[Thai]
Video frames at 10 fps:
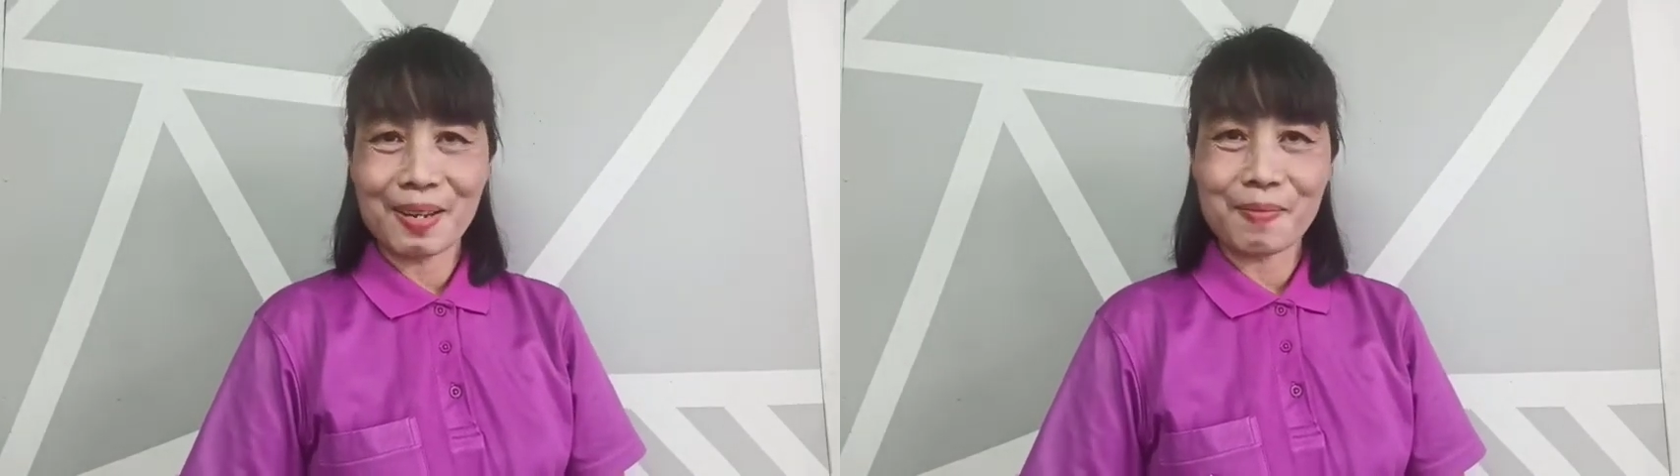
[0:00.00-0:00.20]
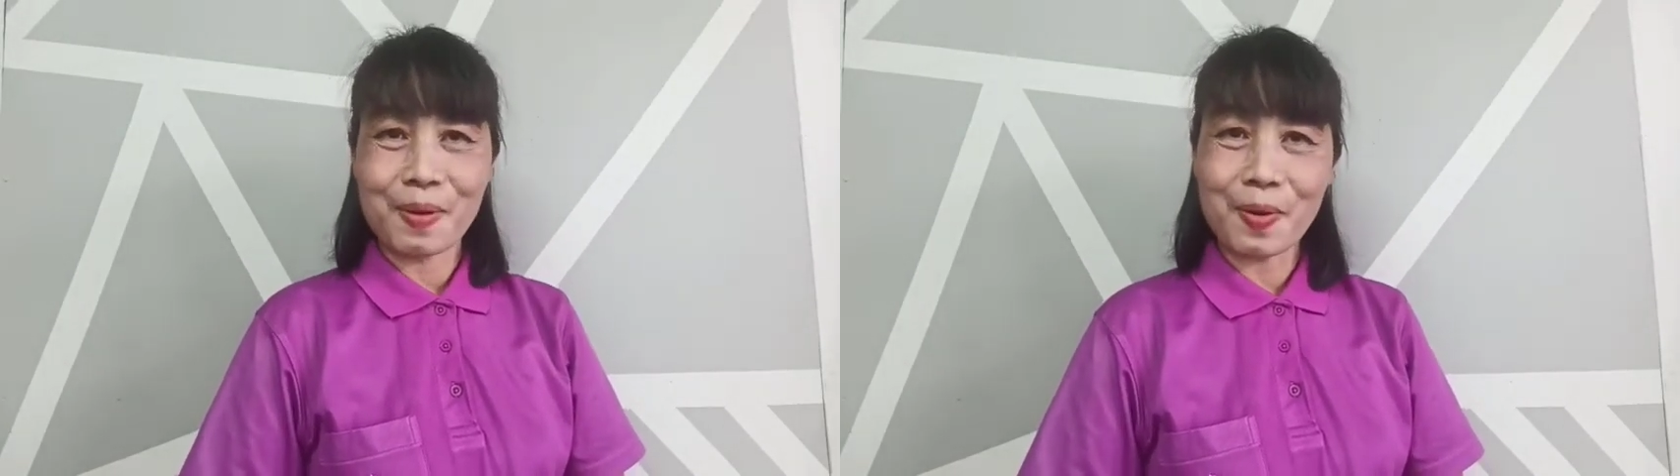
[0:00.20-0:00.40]

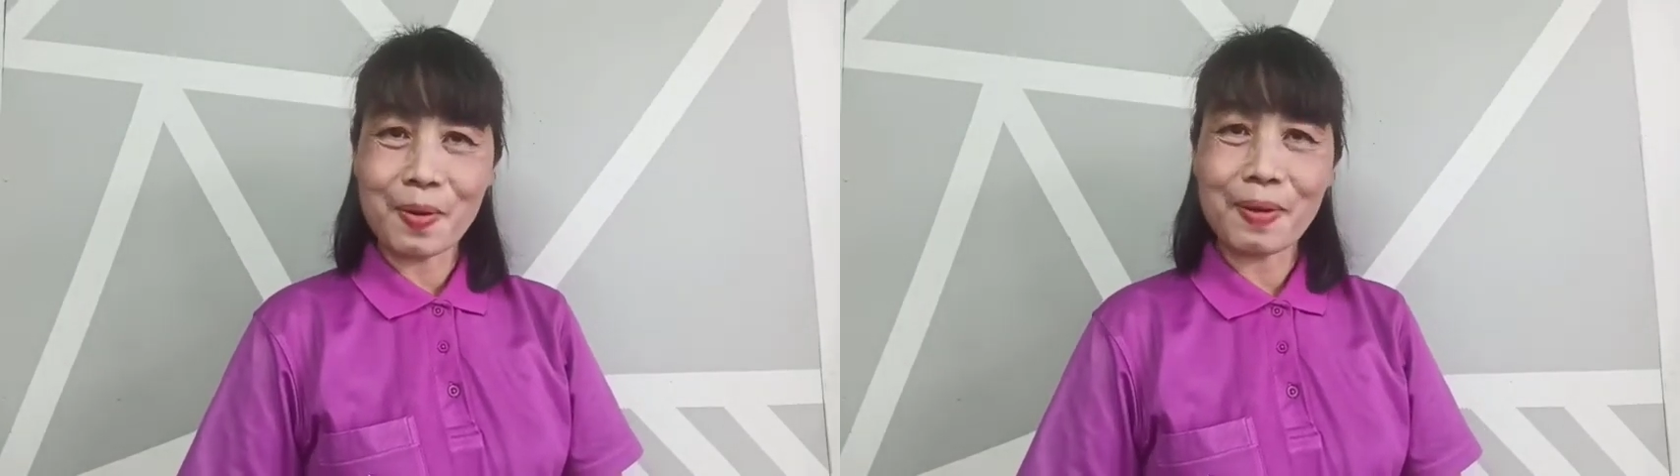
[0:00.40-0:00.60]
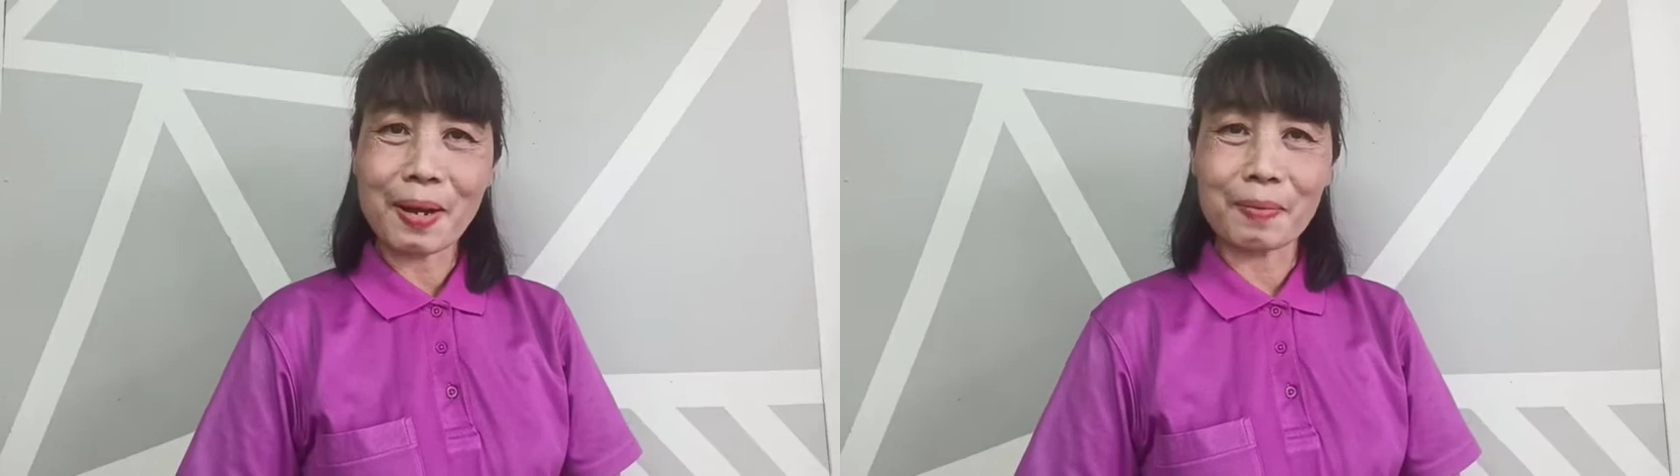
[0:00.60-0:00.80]
มาพบ
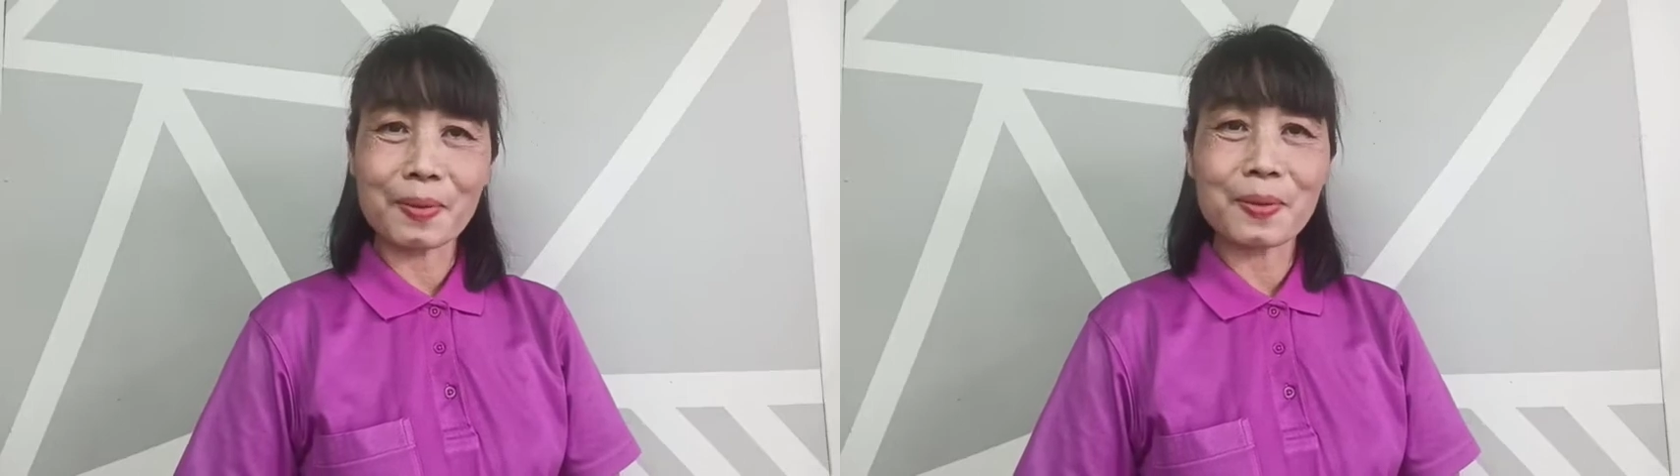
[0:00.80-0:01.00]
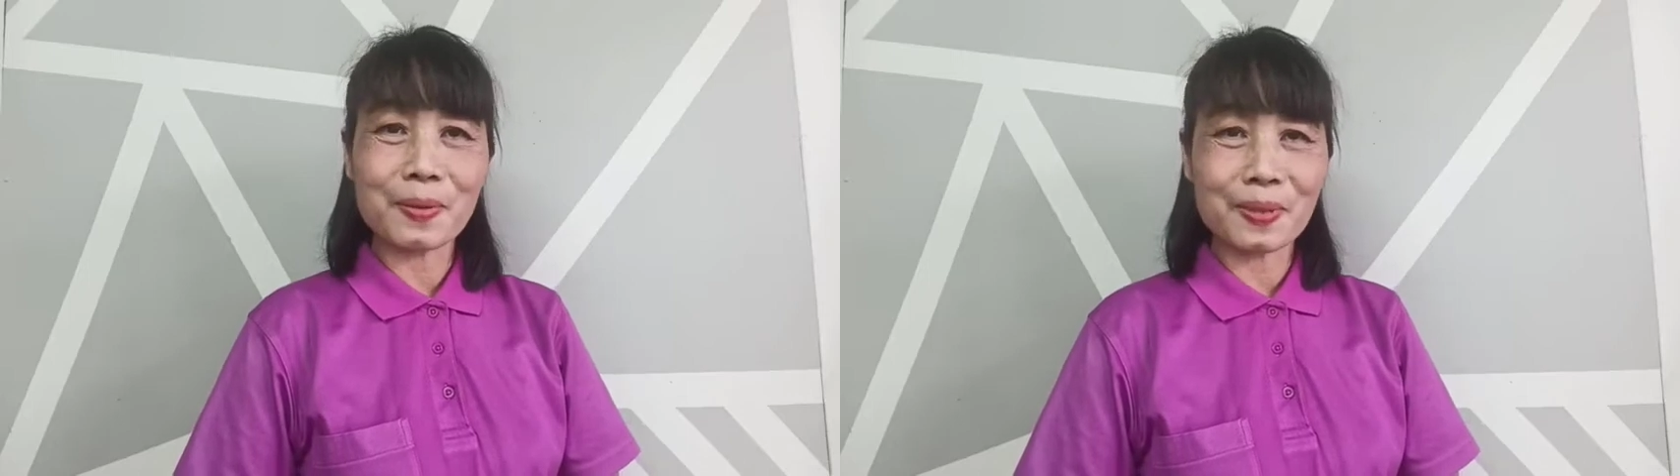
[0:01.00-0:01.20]
กับ
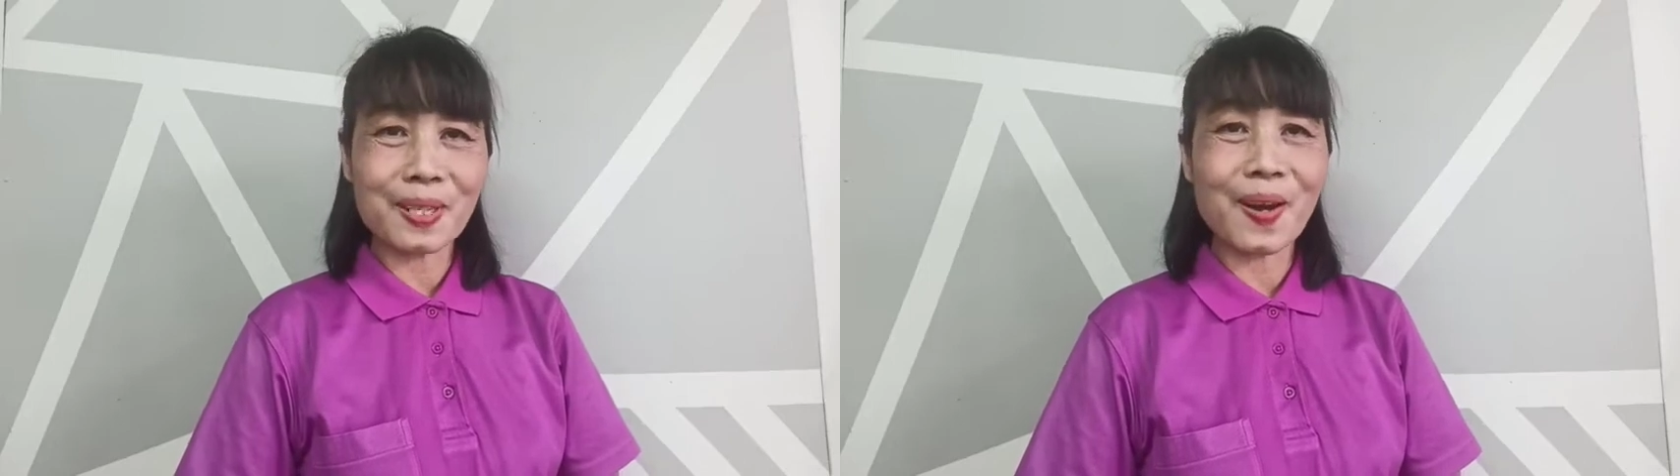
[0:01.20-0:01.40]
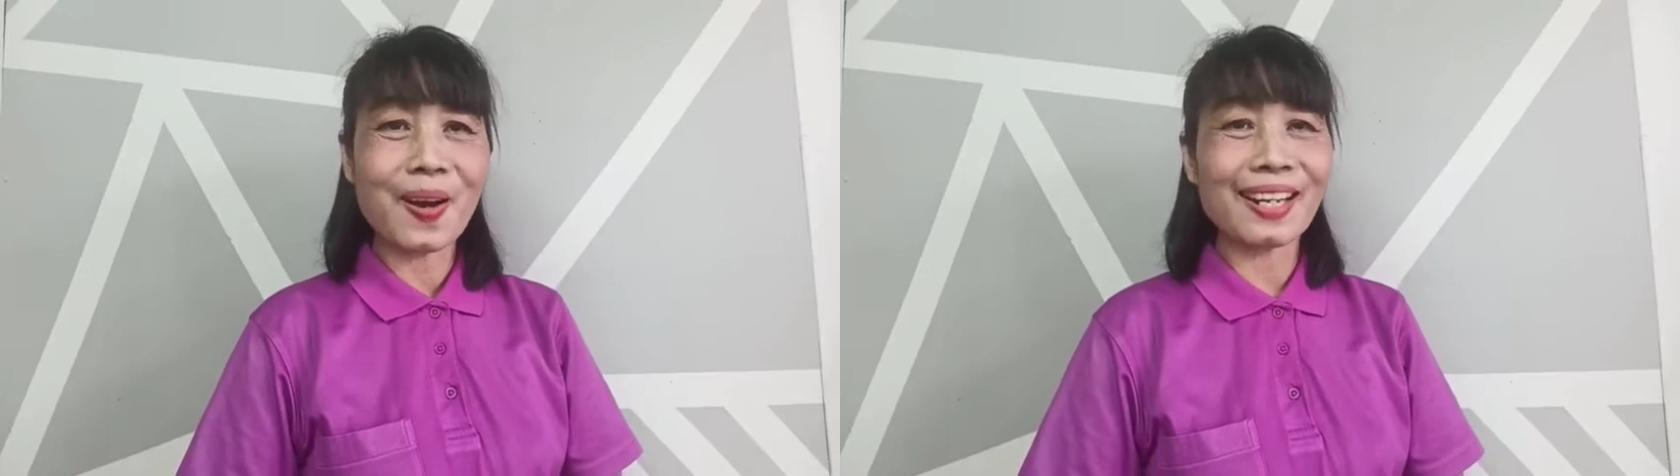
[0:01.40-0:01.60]
ครู
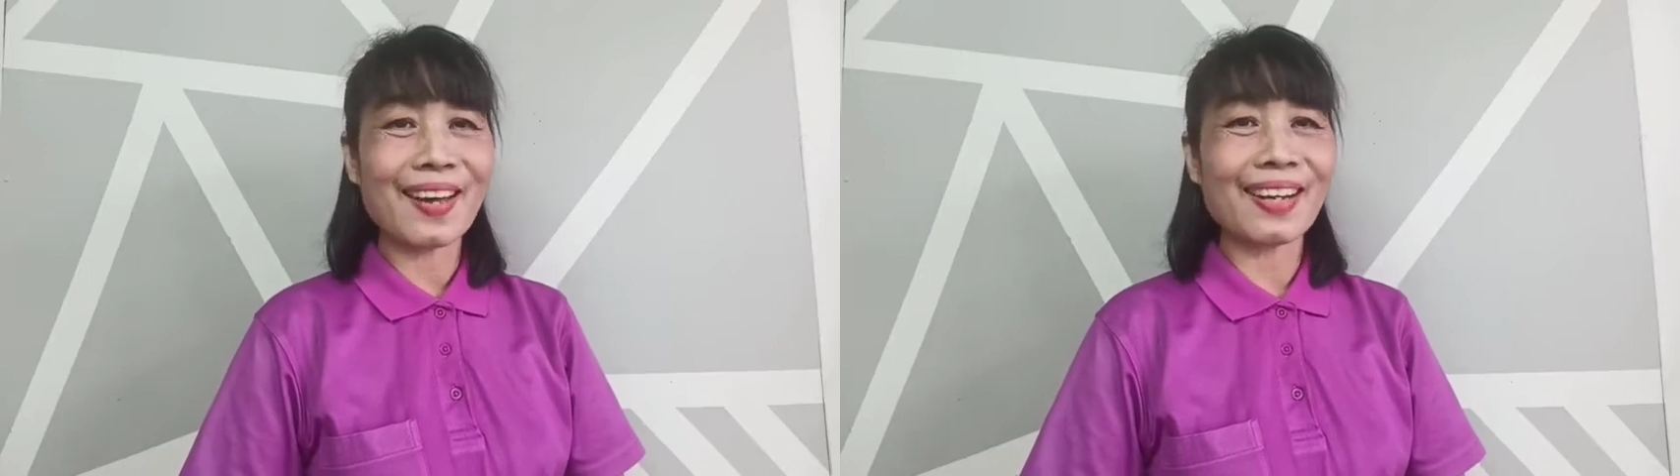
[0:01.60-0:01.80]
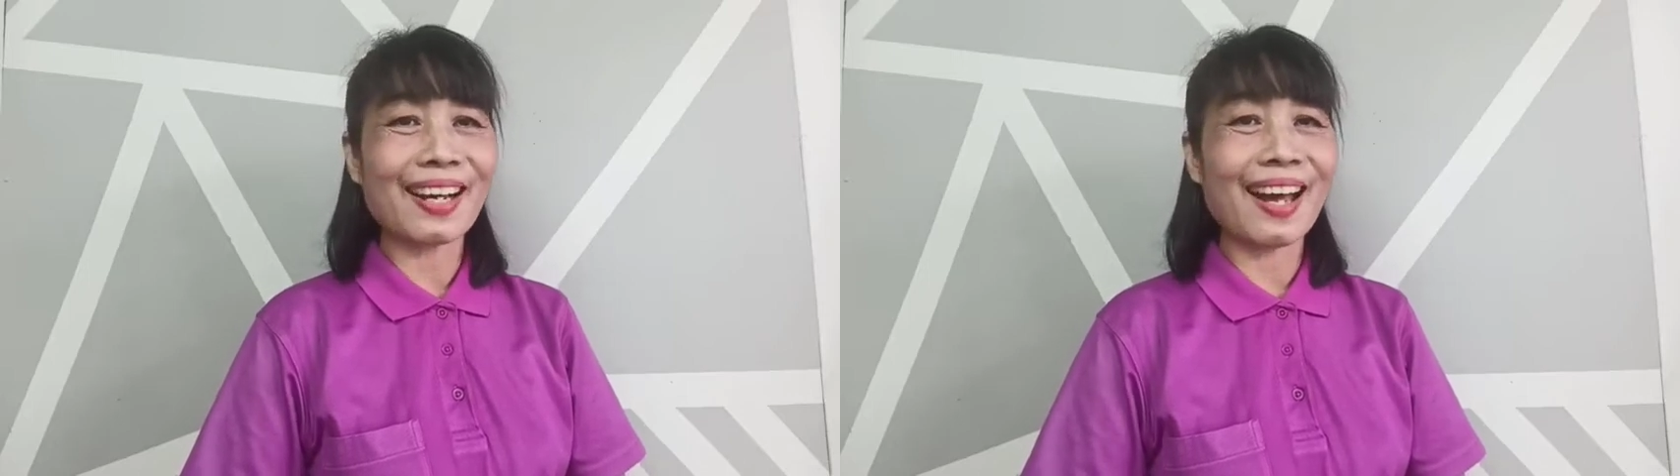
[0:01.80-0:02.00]
ช่อยแล้
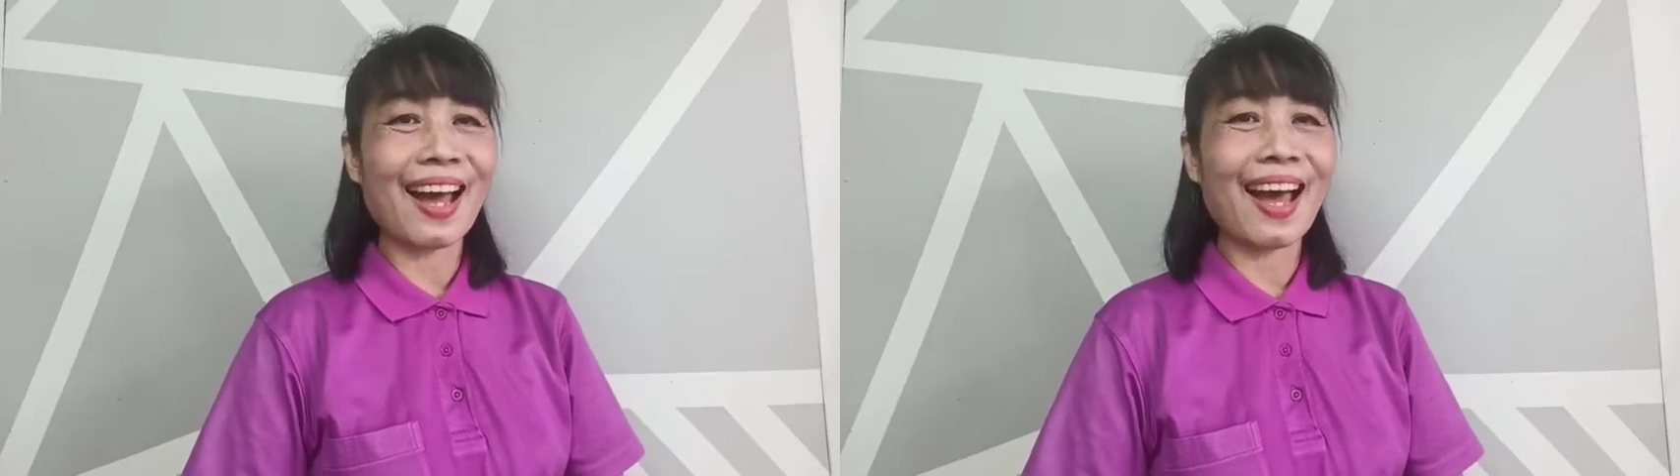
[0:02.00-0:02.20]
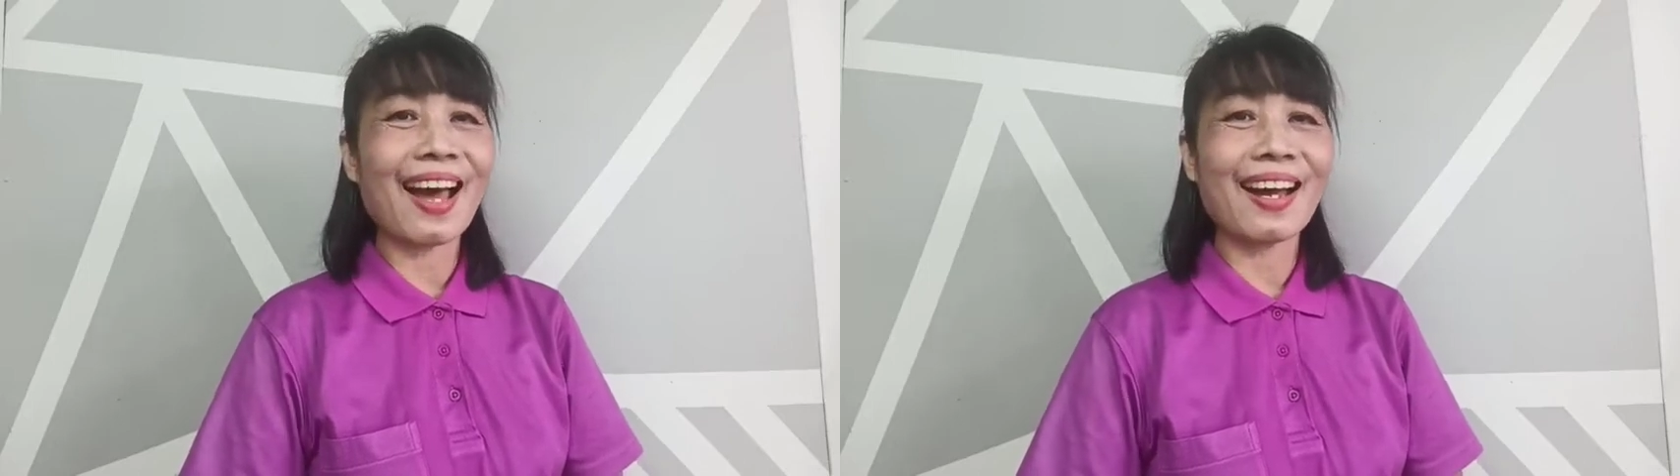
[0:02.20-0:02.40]
วนะคะ